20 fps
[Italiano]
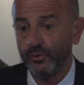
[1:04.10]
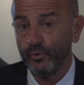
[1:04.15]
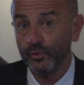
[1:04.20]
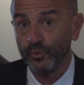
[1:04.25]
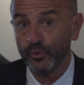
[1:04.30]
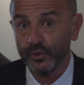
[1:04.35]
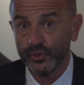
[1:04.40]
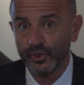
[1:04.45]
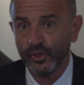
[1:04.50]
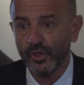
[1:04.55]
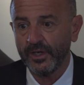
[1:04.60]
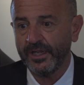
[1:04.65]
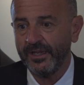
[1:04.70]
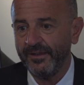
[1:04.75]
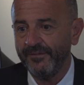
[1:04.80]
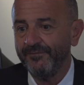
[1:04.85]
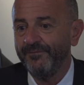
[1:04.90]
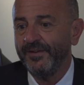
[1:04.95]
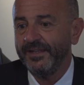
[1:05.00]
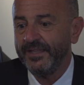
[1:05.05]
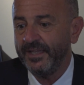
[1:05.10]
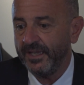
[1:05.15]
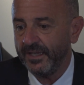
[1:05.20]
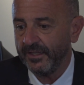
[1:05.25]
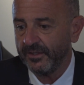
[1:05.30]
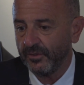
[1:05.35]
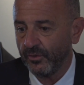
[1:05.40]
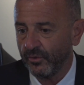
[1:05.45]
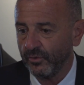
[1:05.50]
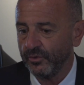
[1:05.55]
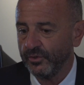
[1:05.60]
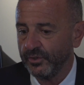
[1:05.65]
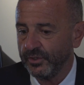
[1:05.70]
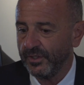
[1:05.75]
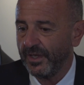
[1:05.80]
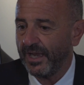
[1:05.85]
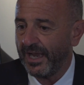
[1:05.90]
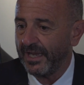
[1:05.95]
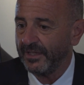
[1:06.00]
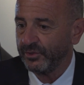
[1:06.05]
tutto ciò che va dietro
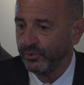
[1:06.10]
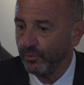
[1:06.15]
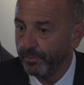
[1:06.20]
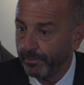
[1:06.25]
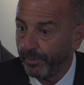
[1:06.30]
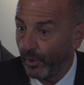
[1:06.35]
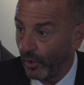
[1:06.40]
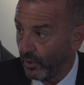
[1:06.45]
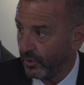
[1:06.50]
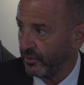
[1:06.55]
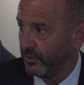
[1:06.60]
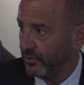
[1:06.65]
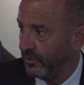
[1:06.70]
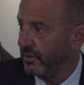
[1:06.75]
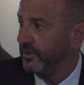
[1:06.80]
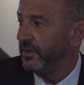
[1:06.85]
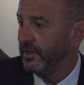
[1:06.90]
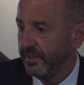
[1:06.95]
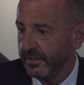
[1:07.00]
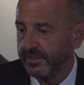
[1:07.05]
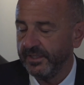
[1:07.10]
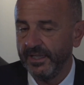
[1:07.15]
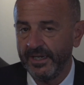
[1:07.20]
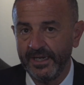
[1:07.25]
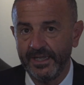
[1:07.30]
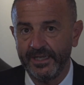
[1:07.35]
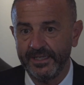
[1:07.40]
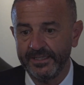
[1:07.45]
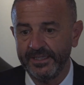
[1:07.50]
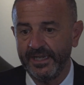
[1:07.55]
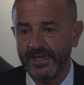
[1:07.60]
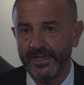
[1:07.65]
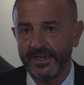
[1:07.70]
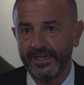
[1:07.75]
a supporto della, della,